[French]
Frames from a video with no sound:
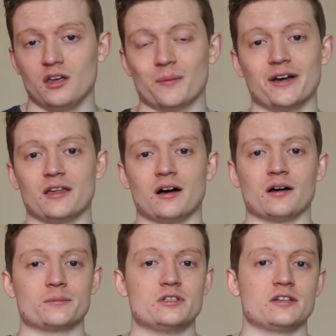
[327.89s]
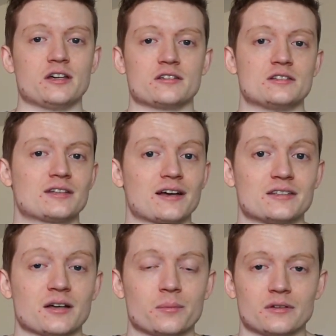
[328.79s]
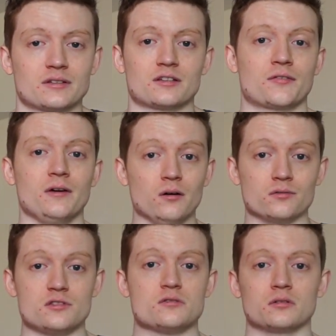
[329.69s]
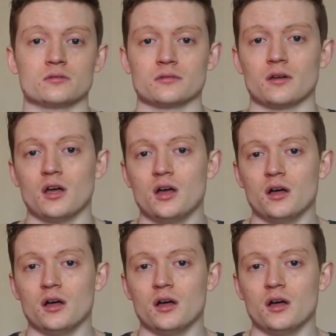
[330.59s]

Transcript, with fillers: eh bien il y a un petit exercice très simple, hein, ça se fait en 10 secondes.